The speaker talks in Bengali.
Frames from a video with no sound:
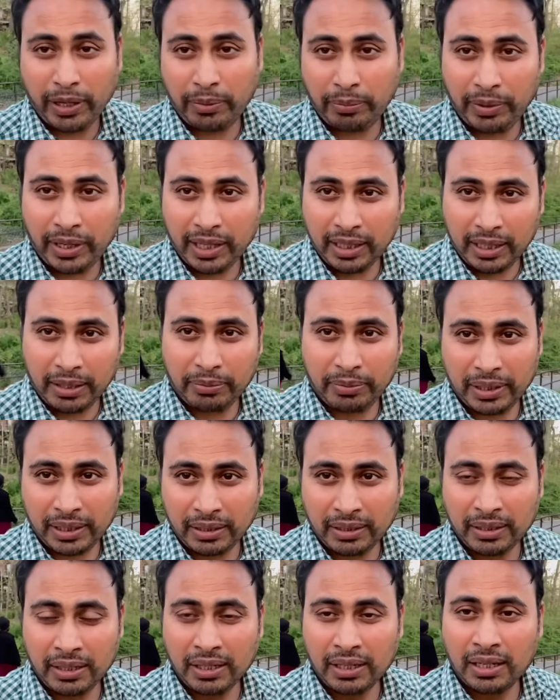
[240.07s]
বিয়ে দিবেন
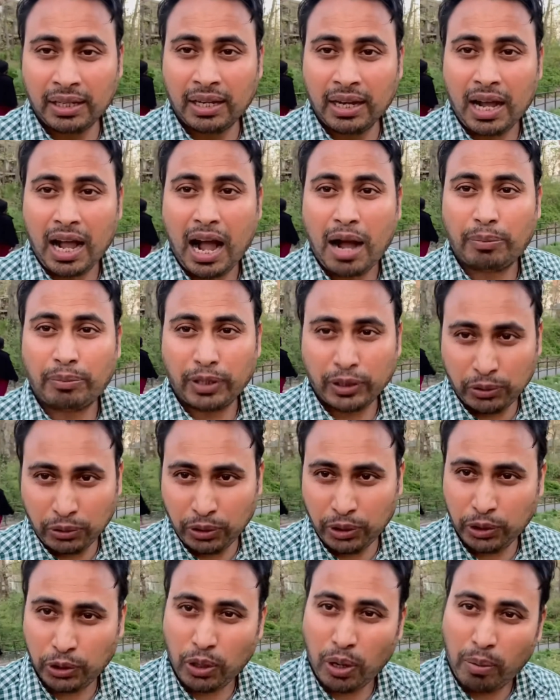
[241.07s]
আমরা
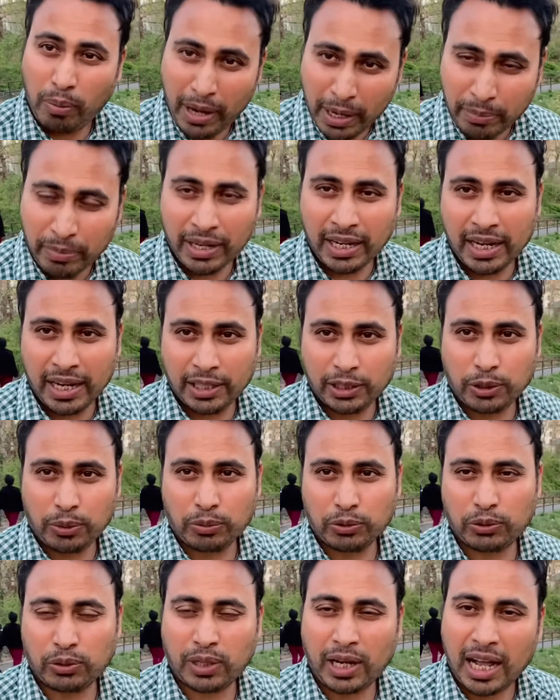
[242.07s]
যদি সবাই মিলে এই
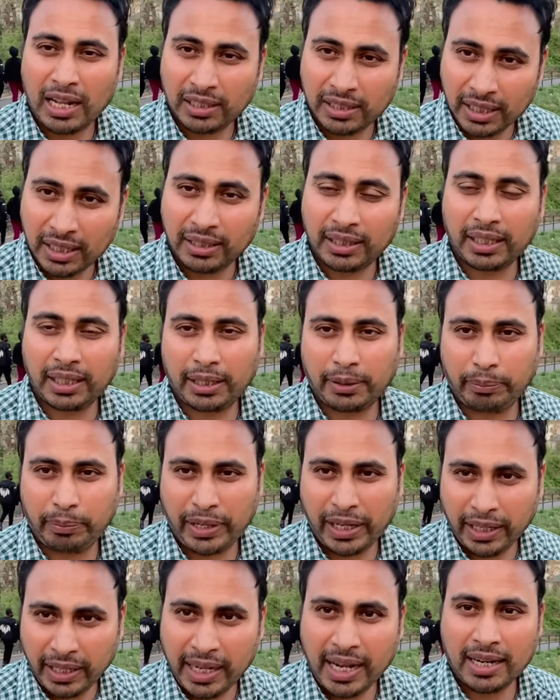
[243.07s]
সমস্ত কালচার থেকে
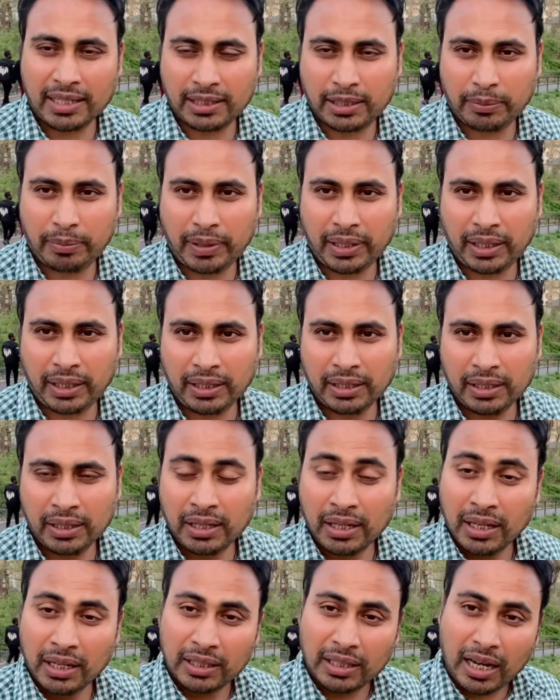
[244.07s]
বেরিয়ে আসতে পারি
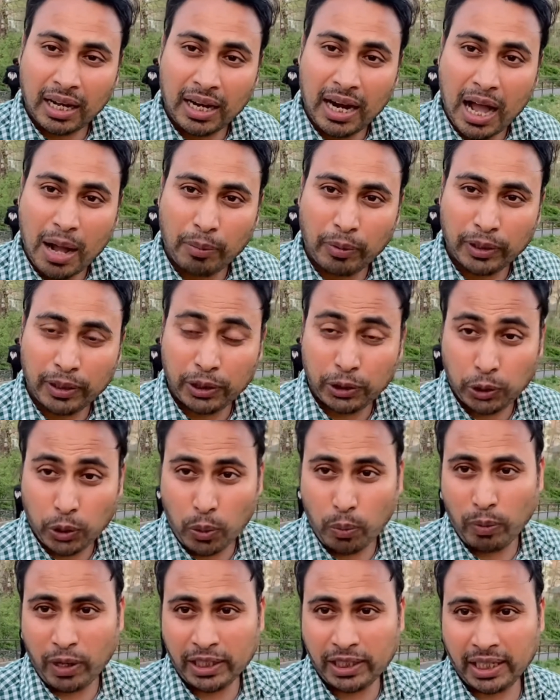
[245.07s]
তাহলে আমাদের
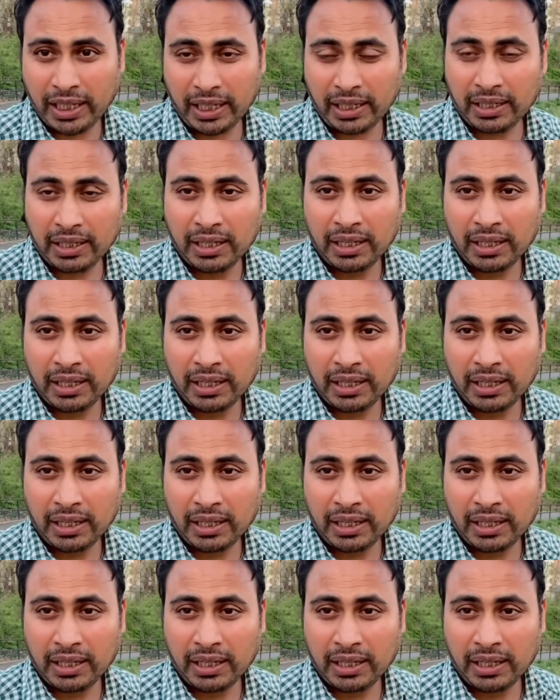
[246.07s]
সমাজের